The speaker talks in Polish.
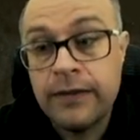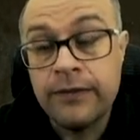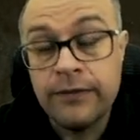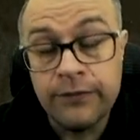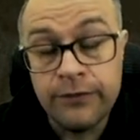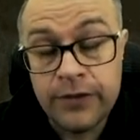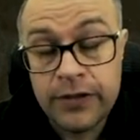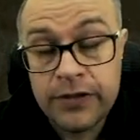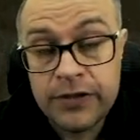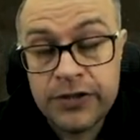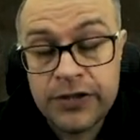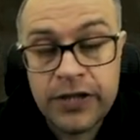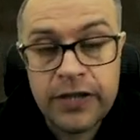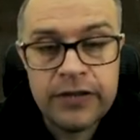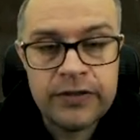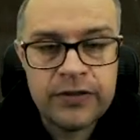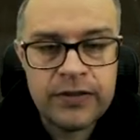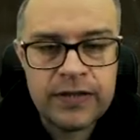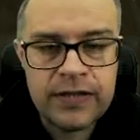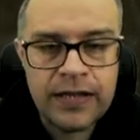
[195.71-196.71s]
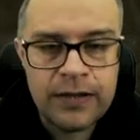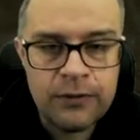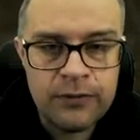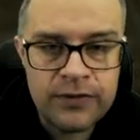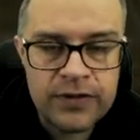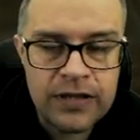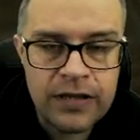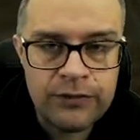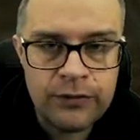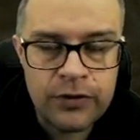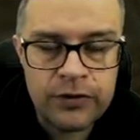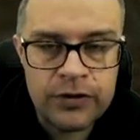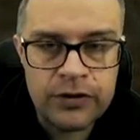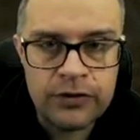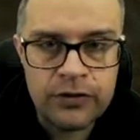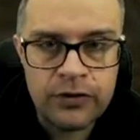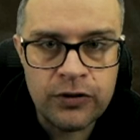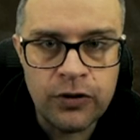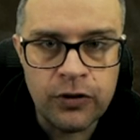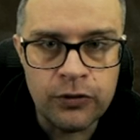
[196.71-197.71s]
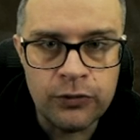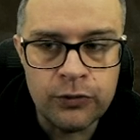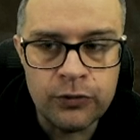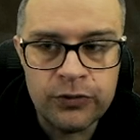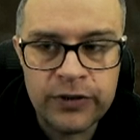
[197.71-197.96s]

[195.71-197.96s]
wyjdzie, zostało wstawione do kodu.